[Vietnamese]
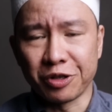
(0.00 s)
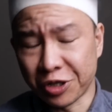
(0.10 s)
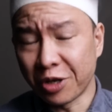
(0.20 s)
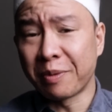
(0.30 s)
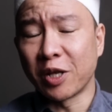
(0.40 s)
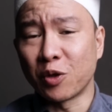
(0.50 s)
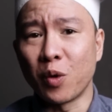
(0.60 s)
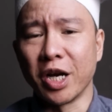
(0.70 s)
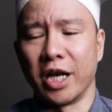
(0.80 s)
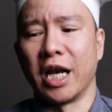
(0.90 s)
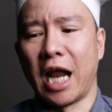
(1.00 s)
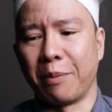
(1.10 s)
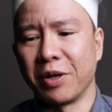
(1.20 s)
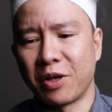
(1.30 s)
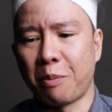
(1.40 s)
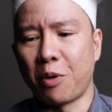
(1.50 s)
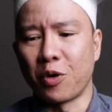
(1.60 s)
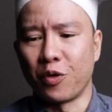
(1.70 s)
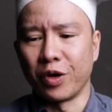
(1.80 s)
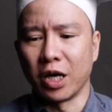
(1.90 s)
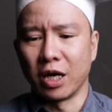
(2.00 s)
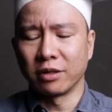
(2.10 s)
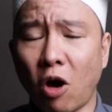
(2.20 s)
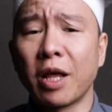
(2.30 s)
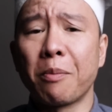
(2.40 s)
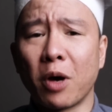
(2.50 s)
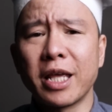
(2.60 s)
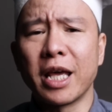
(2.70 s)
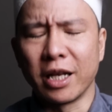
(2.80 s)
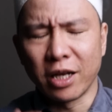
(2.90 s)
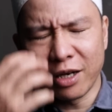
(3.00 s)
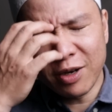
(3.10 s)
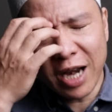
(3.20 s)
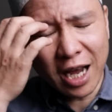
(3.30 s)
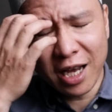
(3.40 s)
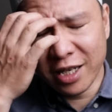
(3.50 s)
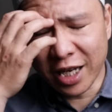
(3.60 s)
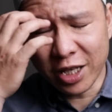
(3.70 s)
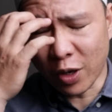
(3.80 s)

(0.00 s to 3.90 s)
Thì Tết nay tôi quyết định làm để cho mọi người có thêm một cái nhìn nó đứng đắn hơn về cái